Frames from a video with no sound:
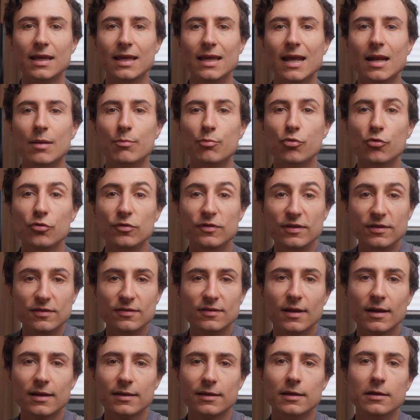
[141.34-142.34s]
et elle peut
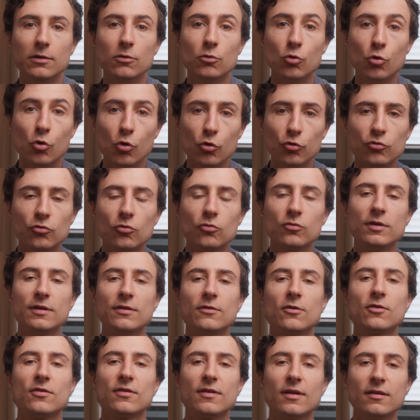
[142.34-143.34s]
distinguer le son
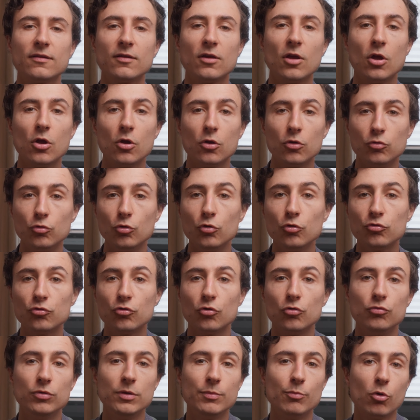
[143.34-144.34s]
des enceintes de
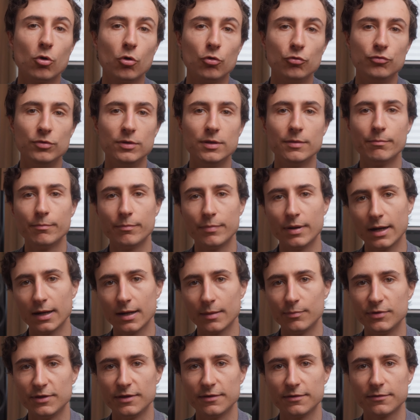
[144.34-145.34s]
celui produit par
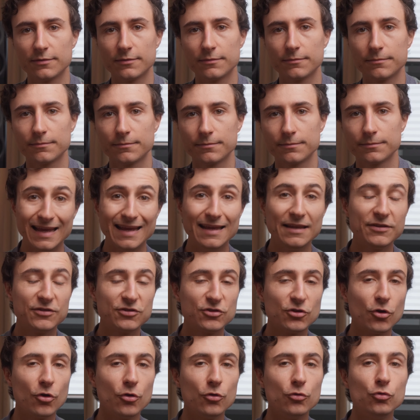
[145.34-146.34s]
la pièce. Et
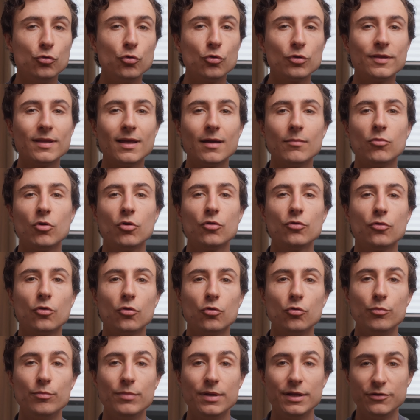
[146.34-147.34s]
ce, notamment dans
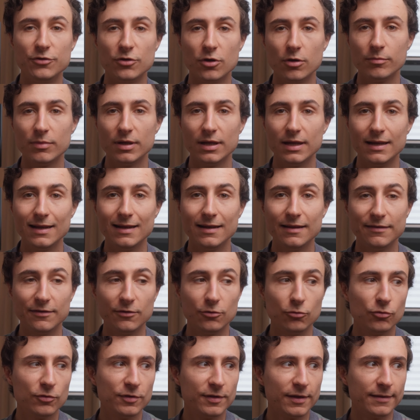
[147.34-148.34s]
le médium et les
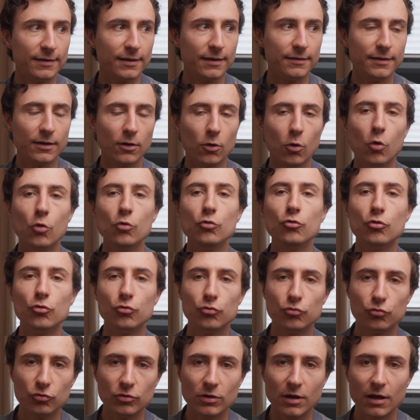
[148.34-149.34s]
aigus, c'est-à-dire
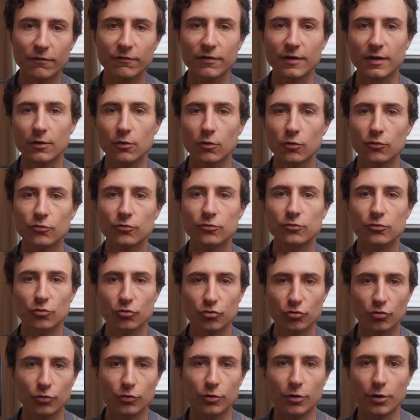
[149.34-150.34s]
au-dessus de la fréquence de
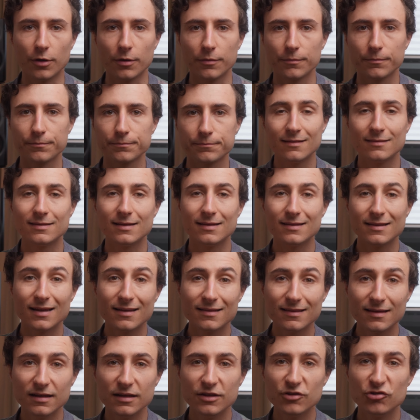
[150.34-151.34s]
Schroeder. Cette
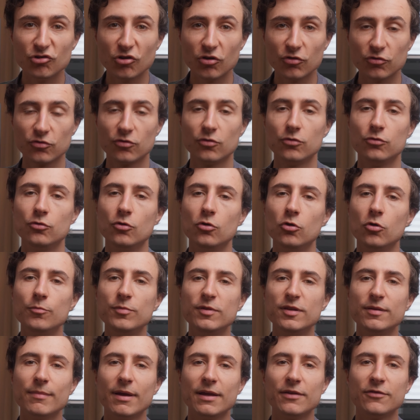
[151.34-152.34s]
intelligence de
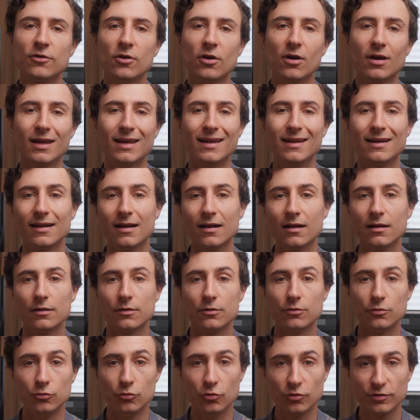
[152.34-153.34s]
l'optimizer, elle a
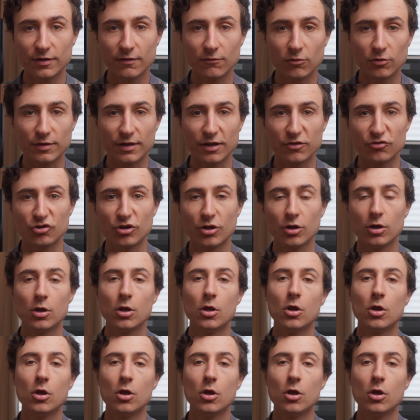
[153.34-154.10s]
deux avantages.